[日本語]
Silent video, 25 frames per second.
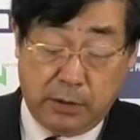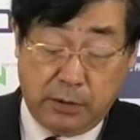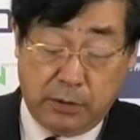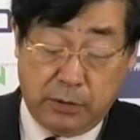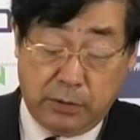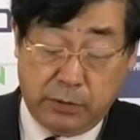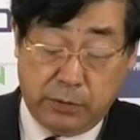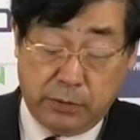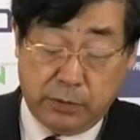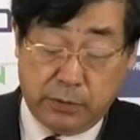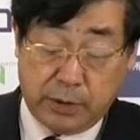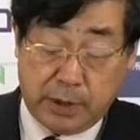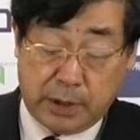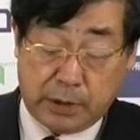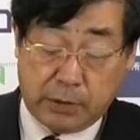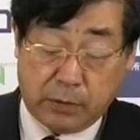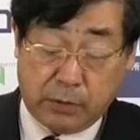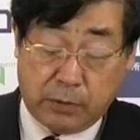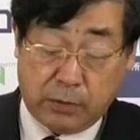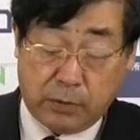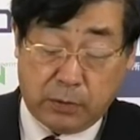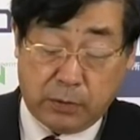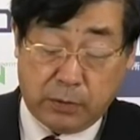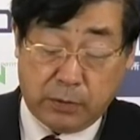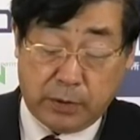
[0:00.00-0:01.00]
いうような
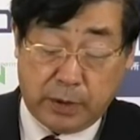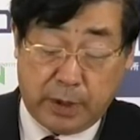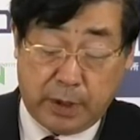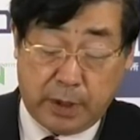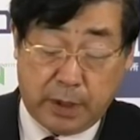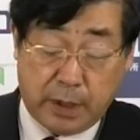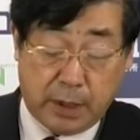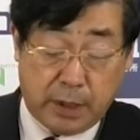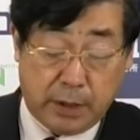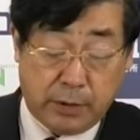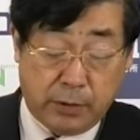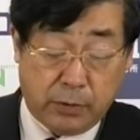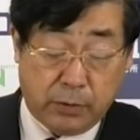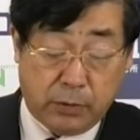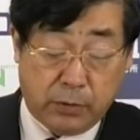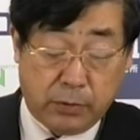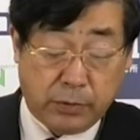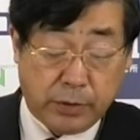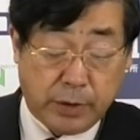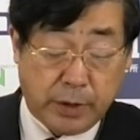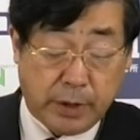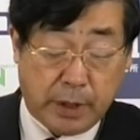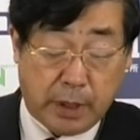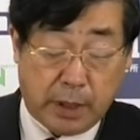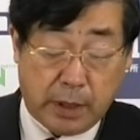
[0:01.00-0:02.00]
ところで、両方
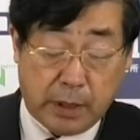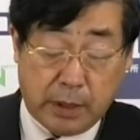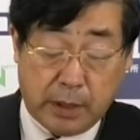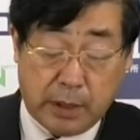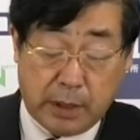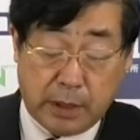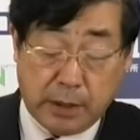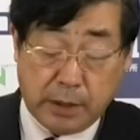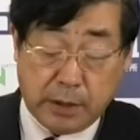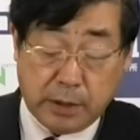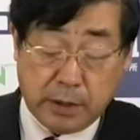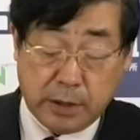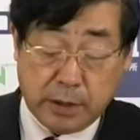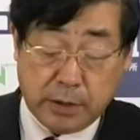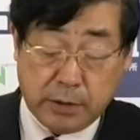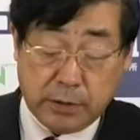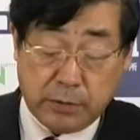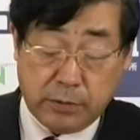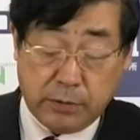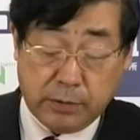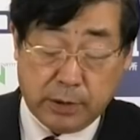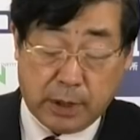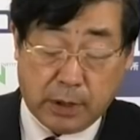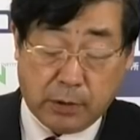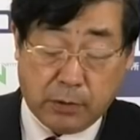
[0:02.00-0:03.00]
の利害が一致す
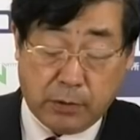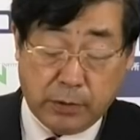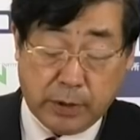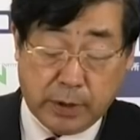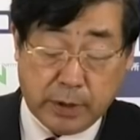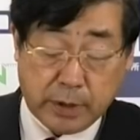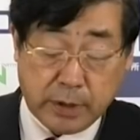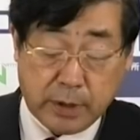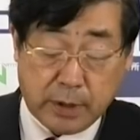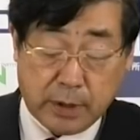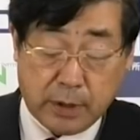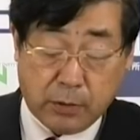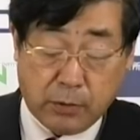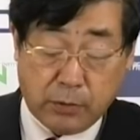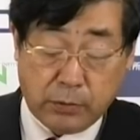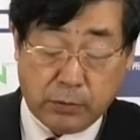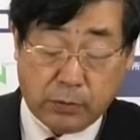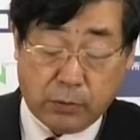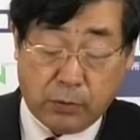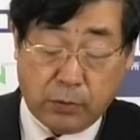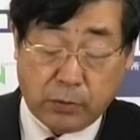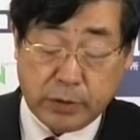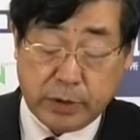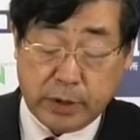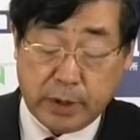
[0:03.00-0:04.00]
るのが小池さんがこの
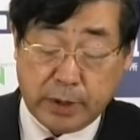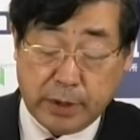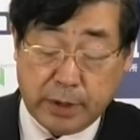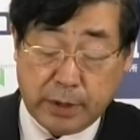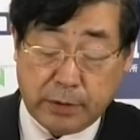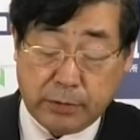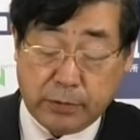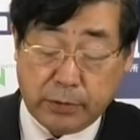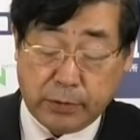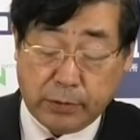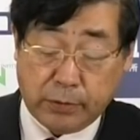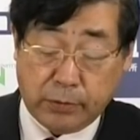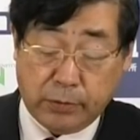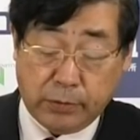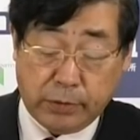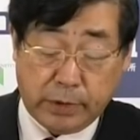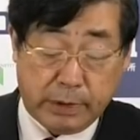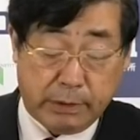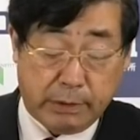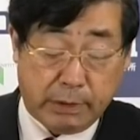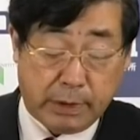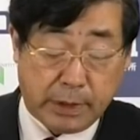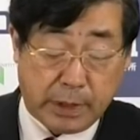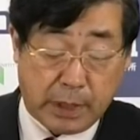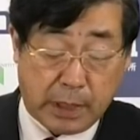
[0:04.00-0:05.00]
国政に出るということ
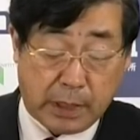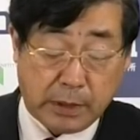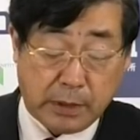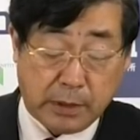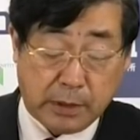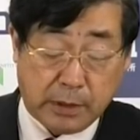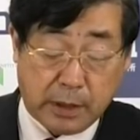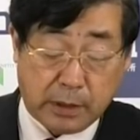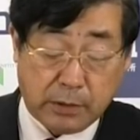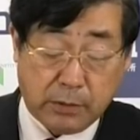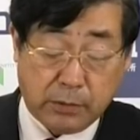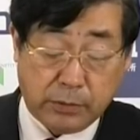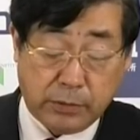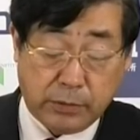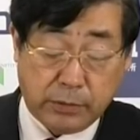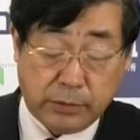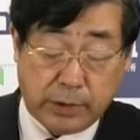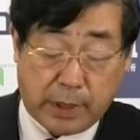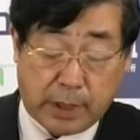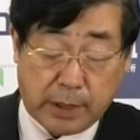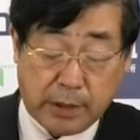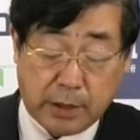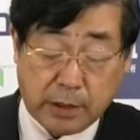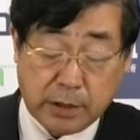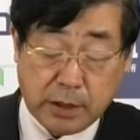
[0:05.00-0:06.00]
ではないかという
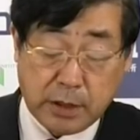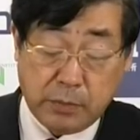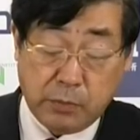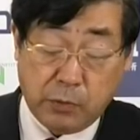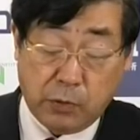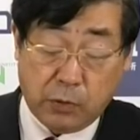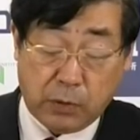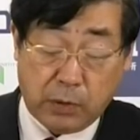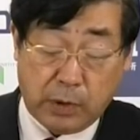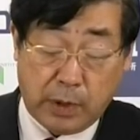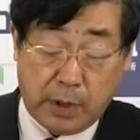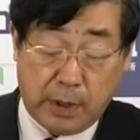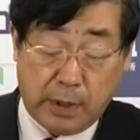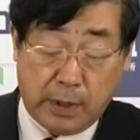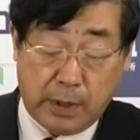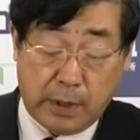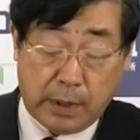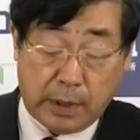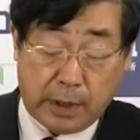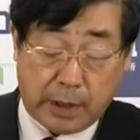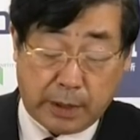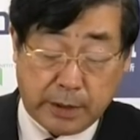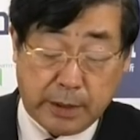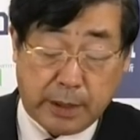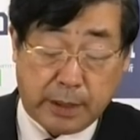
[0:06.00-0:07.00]
話も
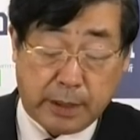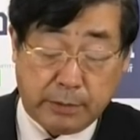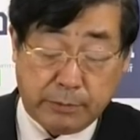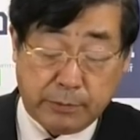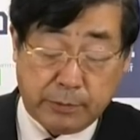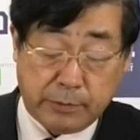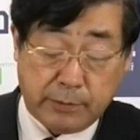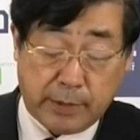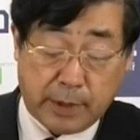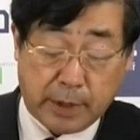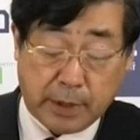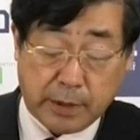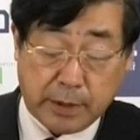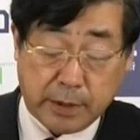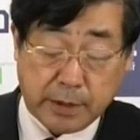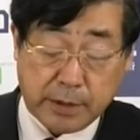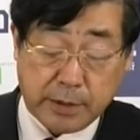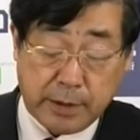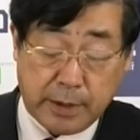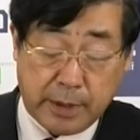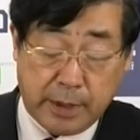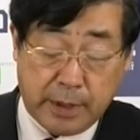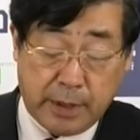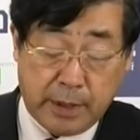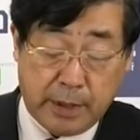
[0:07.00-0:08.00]
あり得るわけで
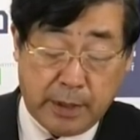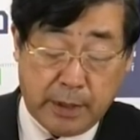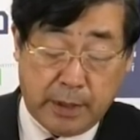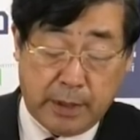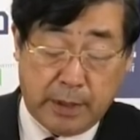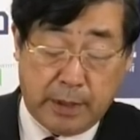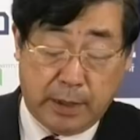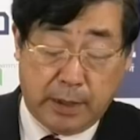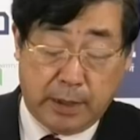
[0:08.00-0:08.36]
すね。